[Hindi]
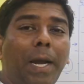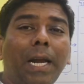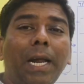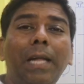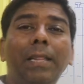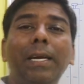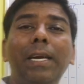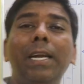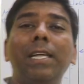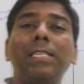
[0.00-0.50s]
प्लेट
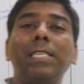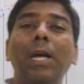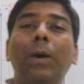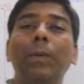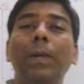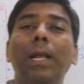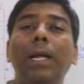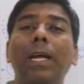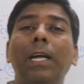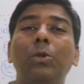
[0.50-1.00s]
का थिकनेस क्या
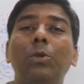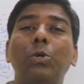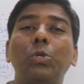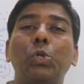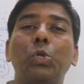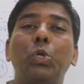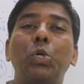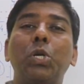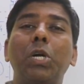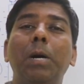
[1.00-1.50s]
होने लगेगा
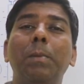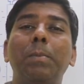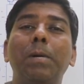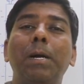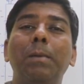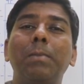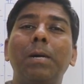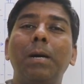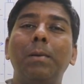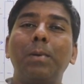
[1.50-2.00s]
दोस्तों कम
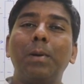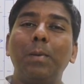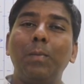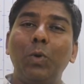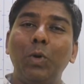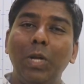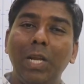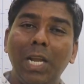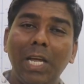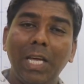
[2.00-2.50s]
कम कम कम
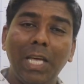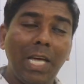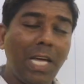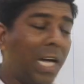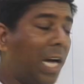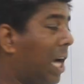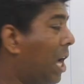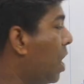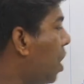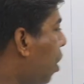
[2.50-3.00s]
होने
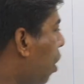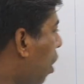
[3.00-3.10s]
लगेगा